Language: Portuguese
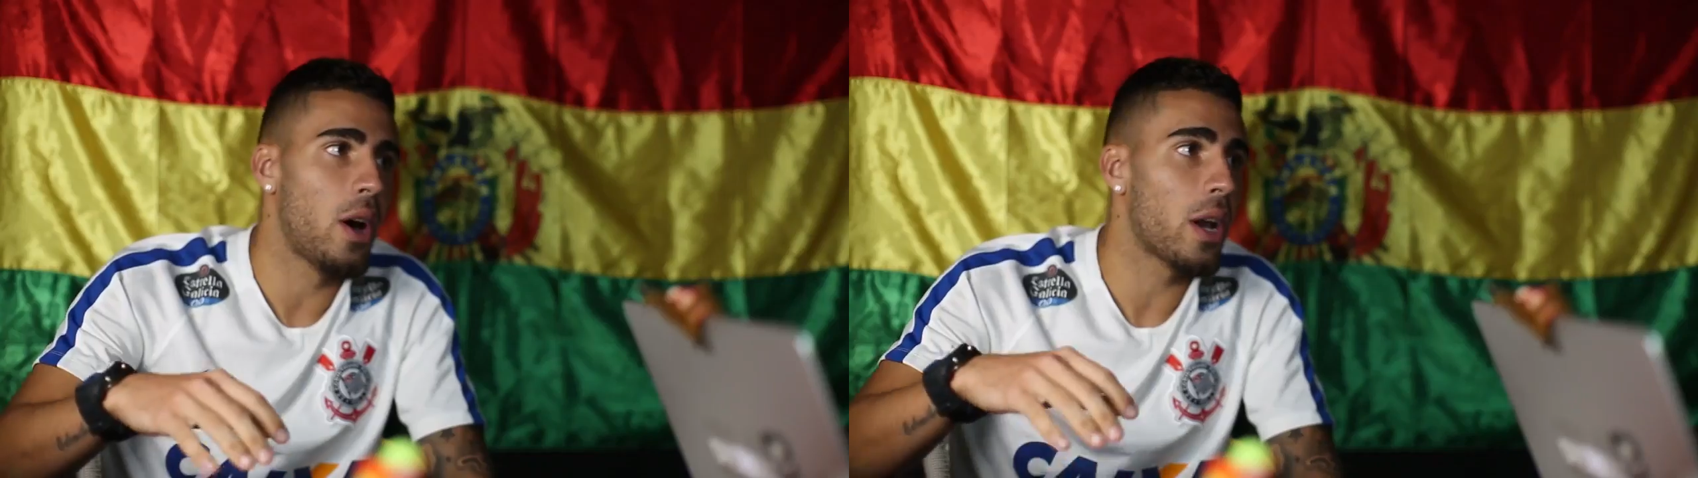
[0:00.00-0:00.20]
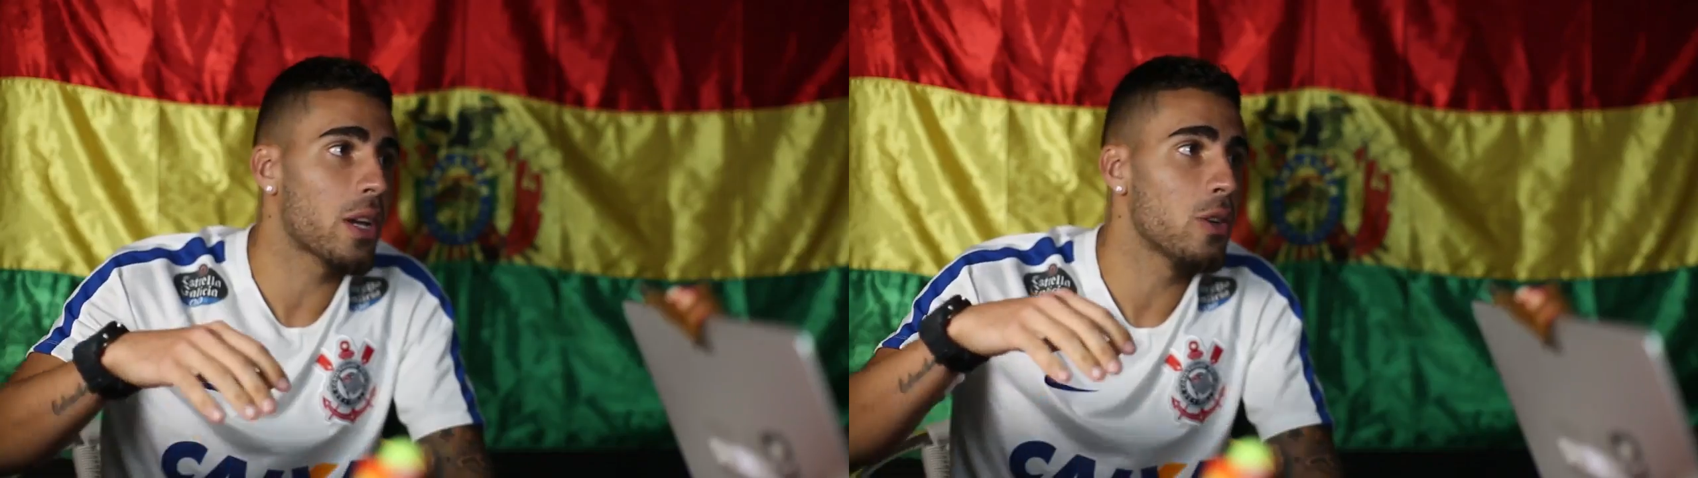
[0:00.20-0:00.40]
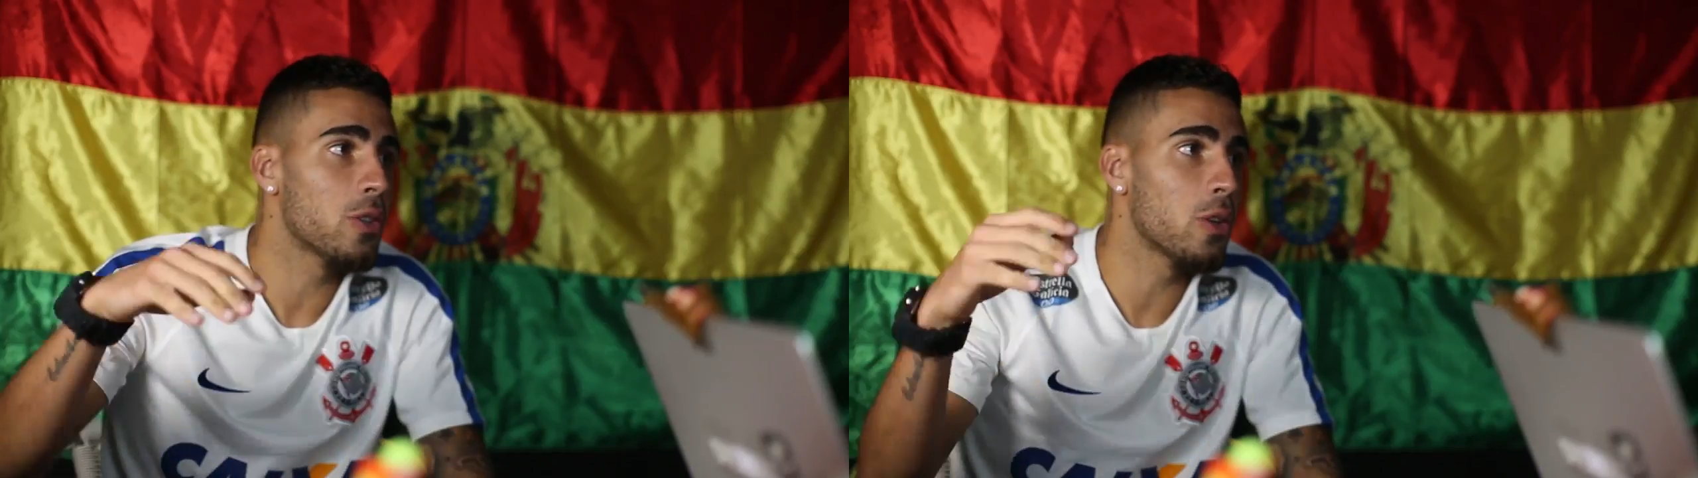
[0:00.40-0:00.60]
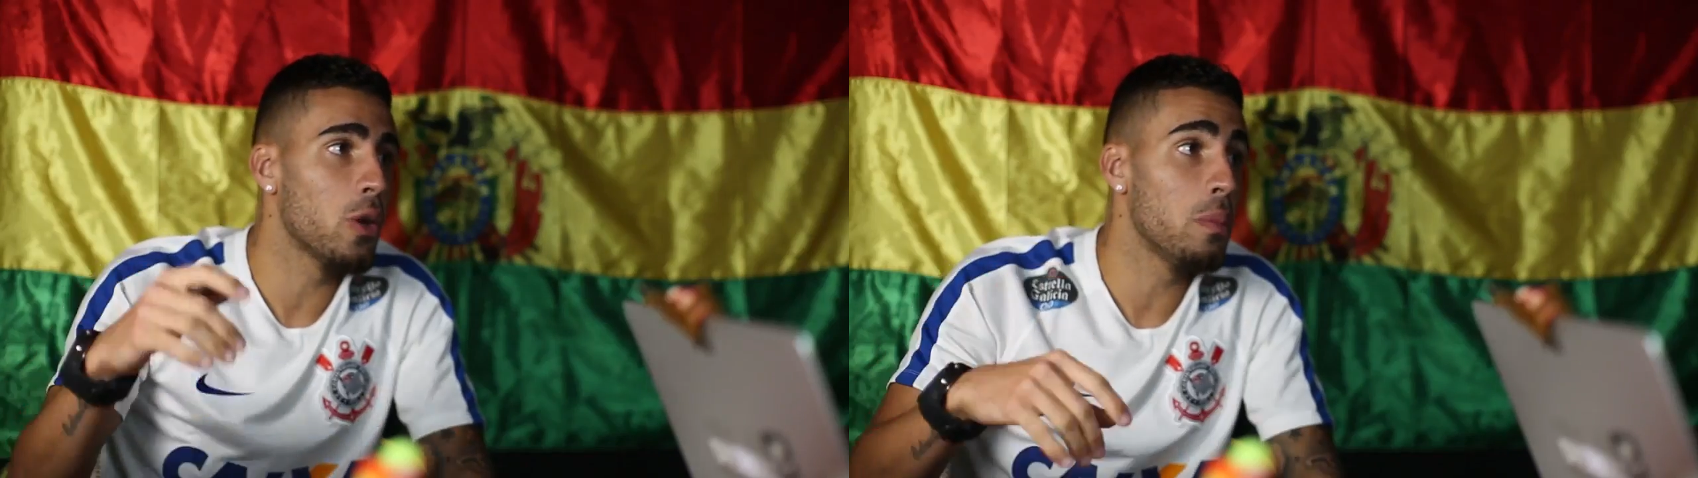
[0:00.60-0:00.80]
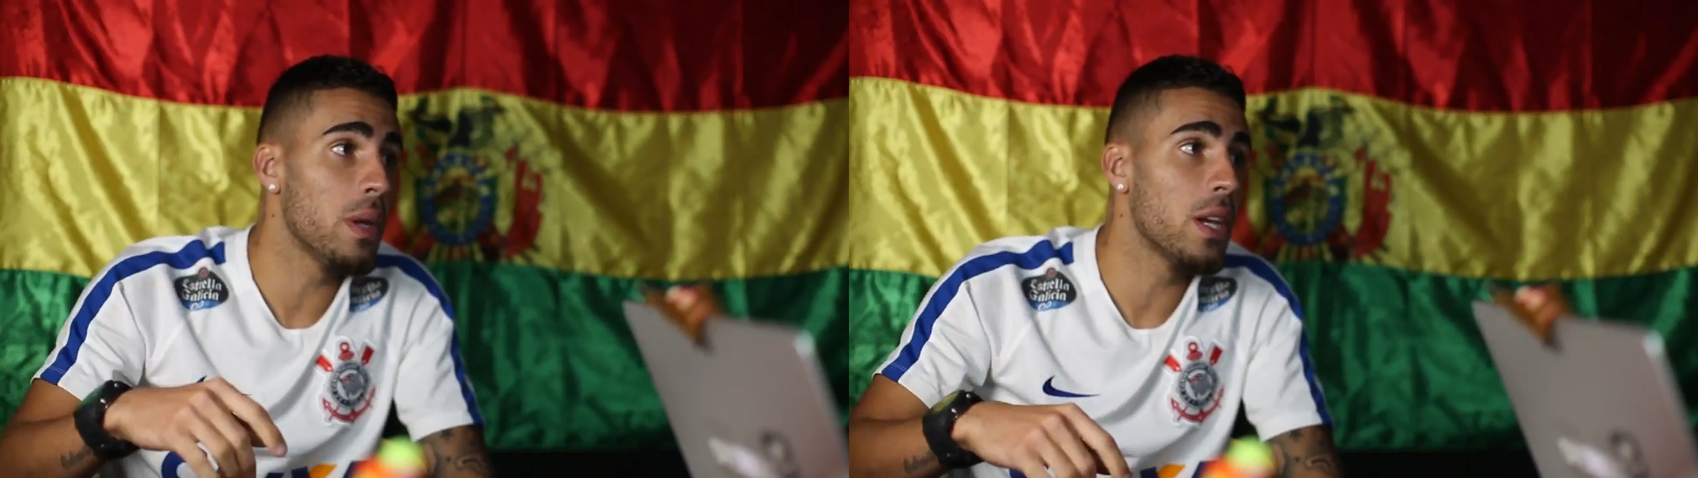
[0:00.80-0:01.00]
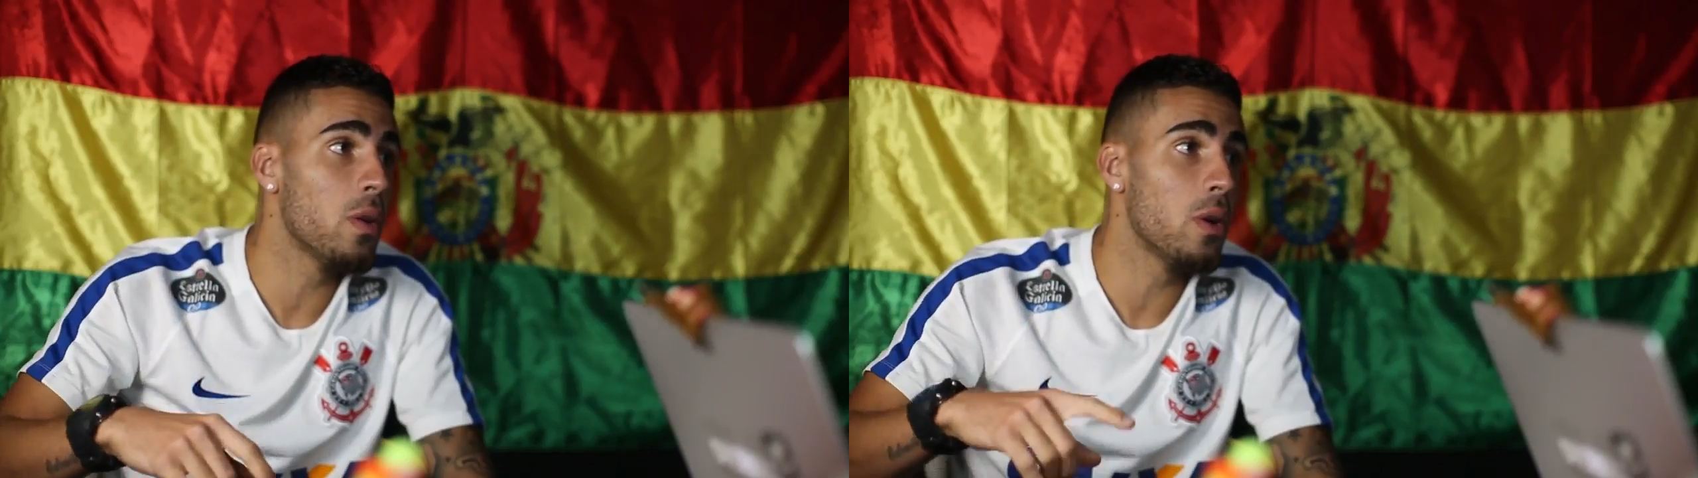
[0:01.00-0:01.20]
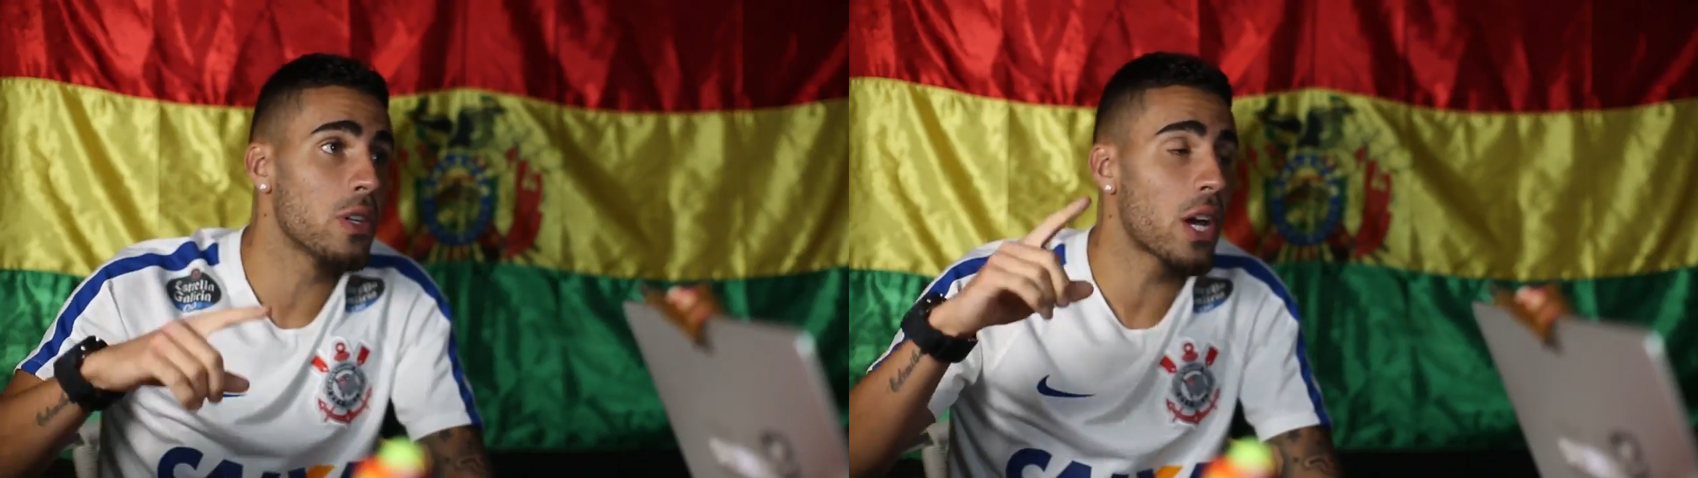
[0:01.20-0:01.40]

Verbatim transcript: na hora que o Jô dominou,